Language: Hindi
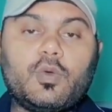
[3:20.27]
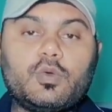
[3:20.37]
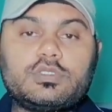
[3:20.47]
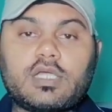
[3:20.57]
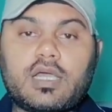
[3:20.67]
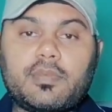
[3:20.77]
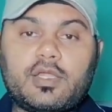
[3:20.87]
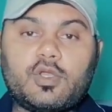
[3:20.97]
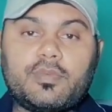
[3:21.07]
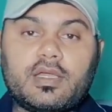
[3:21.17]
उन चार
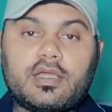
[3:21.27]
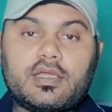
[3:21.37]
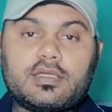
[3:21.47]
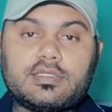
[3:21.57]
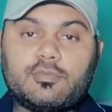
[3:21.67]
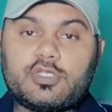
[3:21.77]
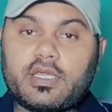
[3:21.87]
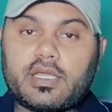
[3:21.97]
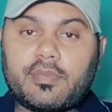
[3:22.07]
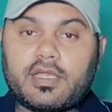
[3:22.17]
महीनों में जब मुझे
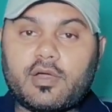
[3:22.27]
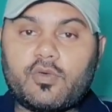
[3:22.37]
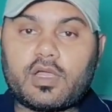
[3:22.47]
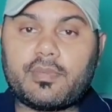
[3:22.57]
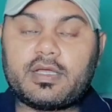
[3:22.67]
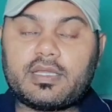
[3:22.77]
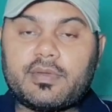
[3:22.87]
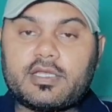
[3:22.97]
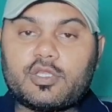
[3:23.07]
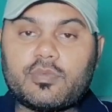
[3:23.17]
एक महीना हो गया बैठे
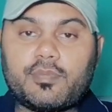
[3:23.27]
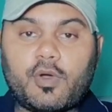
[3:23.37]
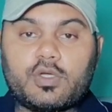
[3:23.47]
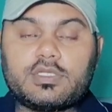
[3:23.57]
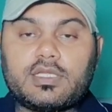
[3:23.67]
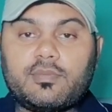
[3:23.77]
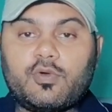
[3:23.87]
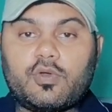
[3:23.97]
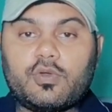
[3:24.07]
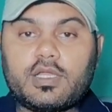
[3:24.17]
बैठे तो मैं बहुत ज़्यादा
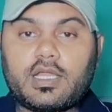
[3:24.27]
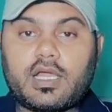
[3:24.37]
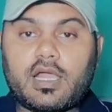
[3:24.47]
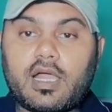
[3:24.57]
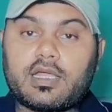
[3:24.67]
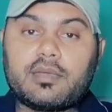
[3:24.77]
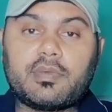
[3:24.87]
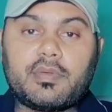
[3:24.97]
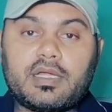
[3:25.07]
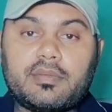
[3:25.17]
बोर होने लगा आखिर
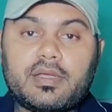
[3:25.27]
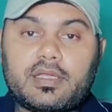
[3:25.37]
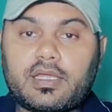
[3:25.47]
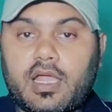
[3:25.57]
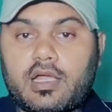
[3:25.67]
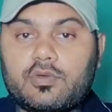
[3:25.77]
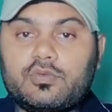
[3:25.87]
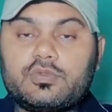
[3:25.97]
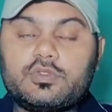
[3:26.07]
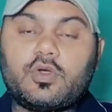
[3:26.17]
मैं बैठे बैठे क्या करूँ